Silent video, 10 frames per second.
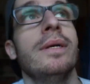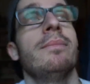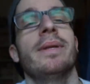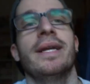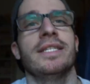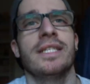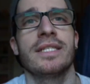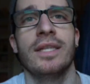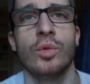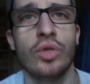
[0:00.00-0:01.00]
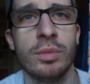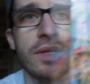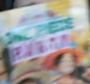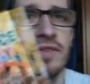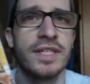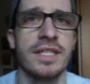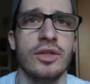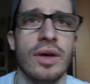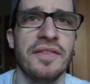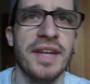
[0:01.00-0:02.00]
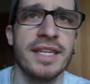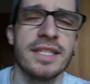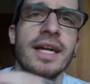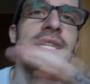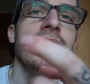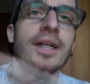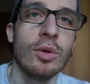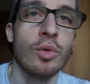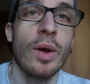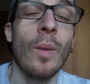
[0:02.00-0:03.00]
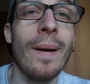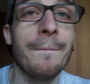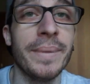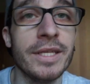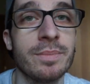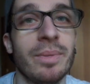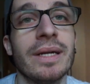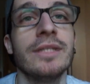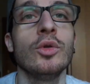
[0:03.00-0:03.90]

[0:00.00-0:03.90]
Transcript: perché se sta luce mi dà un fastidio alla finestra comunque One Piece Part